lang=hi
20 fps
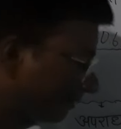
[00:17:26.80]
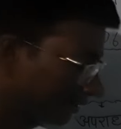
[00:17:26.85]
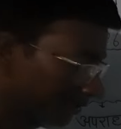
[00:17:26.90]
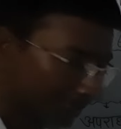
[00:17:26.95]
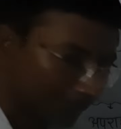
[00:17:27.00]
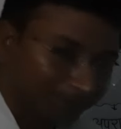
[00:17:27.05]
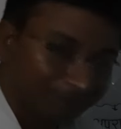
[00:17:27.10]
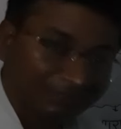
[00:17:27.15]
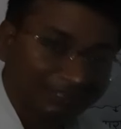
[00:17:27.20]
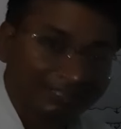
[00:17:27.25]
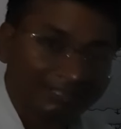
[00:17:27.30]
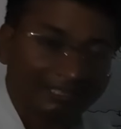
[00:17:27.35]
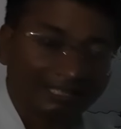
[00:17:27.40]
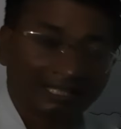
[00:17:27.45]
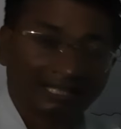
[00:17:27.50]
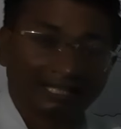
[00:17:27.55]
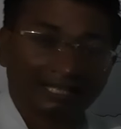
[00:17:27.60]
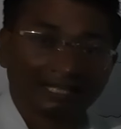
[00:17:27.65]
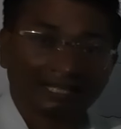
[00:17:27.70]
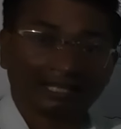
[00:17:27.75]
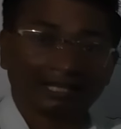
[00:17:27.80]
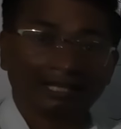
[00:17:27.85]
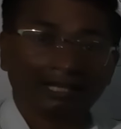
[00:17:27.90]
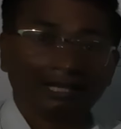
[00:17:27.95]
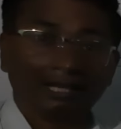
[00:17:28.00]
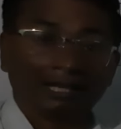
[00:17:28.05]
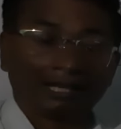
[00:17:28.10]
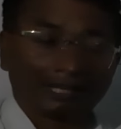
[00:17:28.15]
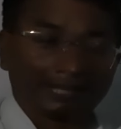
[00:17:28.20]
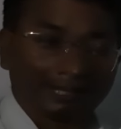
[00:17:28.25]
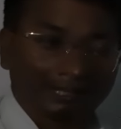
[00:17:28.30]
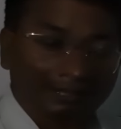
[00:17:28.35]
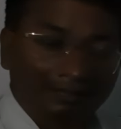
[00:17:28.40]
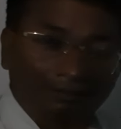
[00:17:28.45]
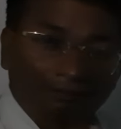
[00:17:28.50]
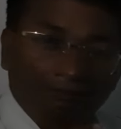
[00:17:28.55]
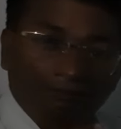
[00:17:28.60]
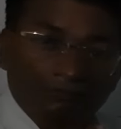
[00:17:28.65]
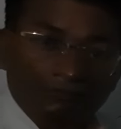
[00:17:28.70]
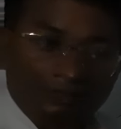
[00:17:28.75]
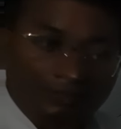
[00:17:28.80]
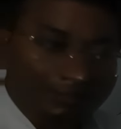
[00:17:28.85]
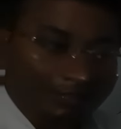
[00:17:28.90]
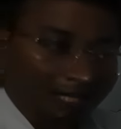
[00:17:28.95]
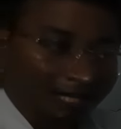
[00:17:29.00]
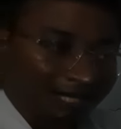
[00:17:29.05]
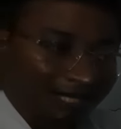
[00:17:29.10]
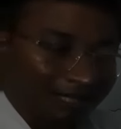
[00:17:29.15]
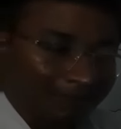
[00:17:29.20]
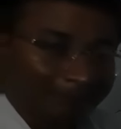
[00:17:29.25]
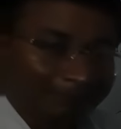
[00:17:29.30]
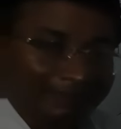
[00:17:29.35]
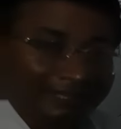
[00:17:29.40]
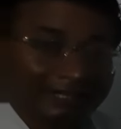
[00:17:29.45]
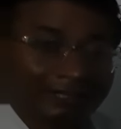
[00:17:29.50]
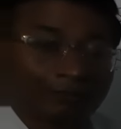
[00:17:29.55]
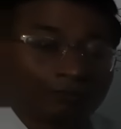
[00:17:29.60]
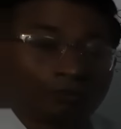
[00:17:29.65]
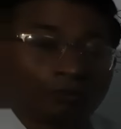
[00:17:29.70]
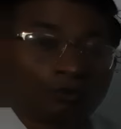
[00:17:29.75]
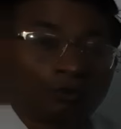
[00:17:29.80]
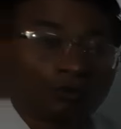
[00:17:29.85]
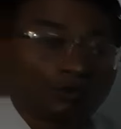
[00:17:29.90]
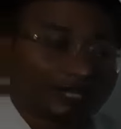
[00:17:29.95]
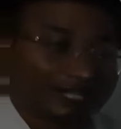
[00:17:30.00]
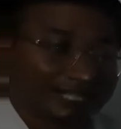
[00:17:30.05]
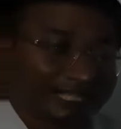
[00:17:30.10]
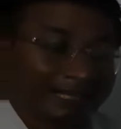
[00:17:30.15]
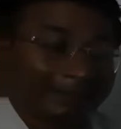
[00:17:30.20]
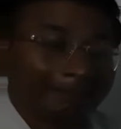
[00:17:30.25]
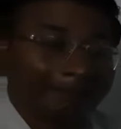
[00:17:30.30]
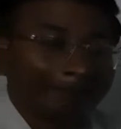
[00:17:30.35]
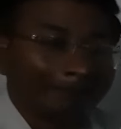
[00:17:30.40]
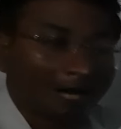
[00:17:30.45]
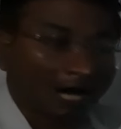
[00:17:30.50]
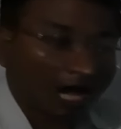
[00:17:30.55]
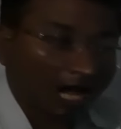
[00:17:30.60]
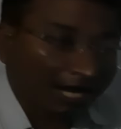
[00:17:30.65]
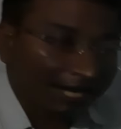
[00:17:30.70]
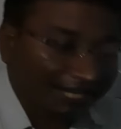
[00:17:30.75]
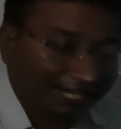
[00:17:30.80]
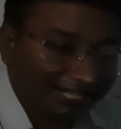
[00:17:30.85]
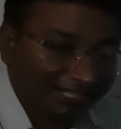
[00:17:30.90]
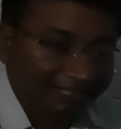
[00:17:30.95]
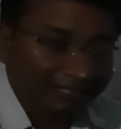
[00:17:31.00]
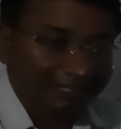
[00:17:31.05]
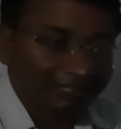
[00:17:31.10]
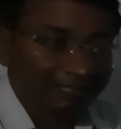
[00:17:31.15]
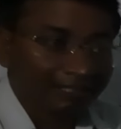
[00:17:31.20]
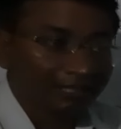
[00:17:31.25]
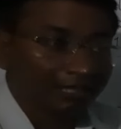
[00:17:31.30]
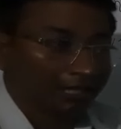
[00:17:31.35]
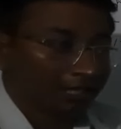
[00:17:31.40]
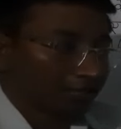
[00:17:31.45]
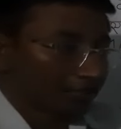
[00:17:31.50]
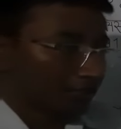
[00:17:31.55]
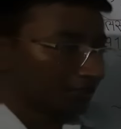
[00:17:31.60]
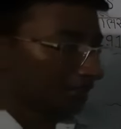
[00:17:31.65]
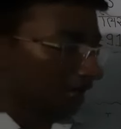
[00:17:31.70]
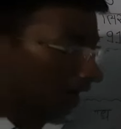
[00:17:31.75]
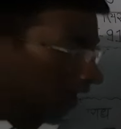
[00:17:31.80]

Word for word: प्रिजम्पन ये है कि यहाँ पे कोर्ट ये मानेगी कि